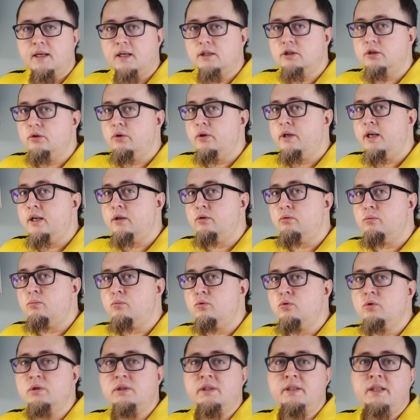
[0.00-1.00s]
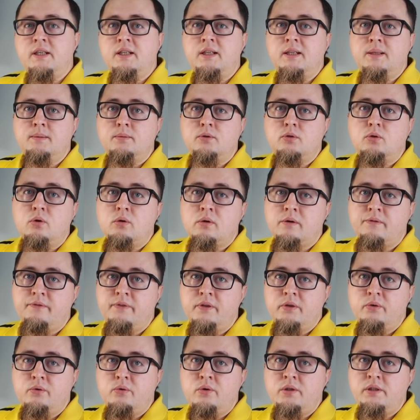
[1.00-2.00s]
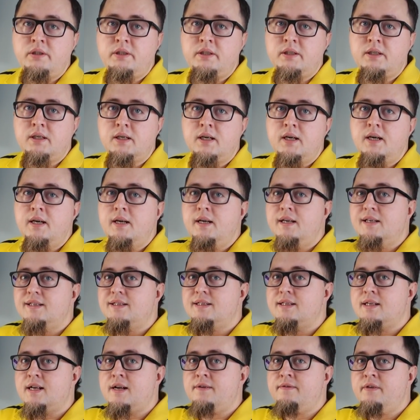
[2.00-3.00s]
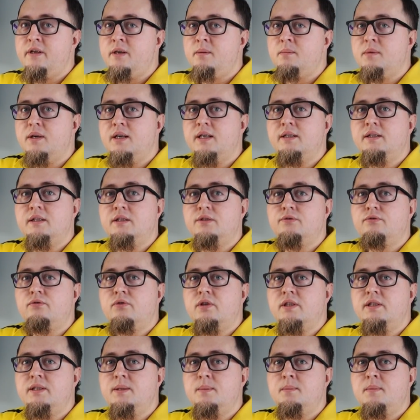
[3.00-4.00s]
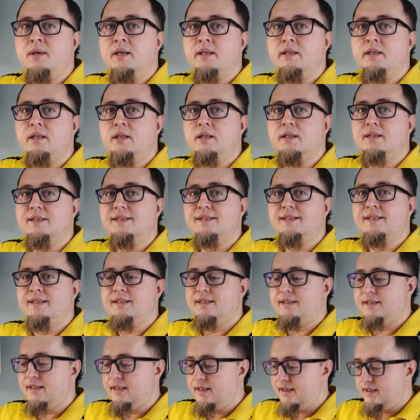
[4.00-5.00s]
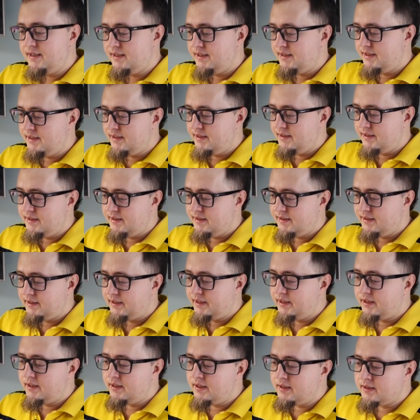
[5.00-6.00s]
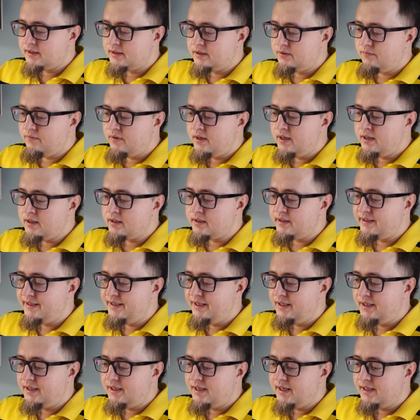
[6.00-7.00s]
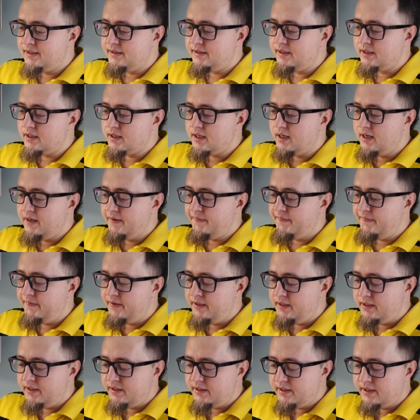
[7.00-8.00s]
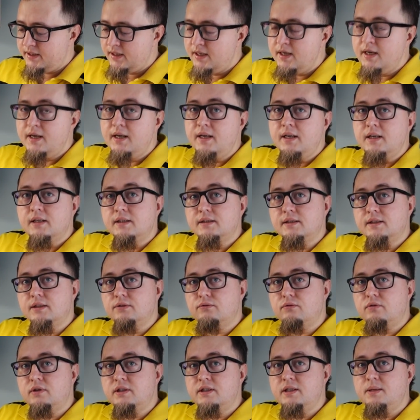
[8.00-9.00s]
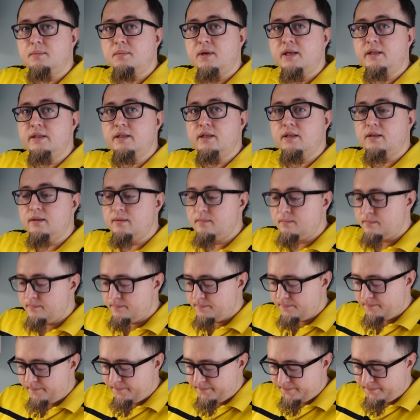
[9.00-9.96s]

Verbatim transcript: Так что, я думаю, сделаем скоро видосик. Сравним этот звукосниматель с гитарой Squire Telecaster Affinity со звукоснимателем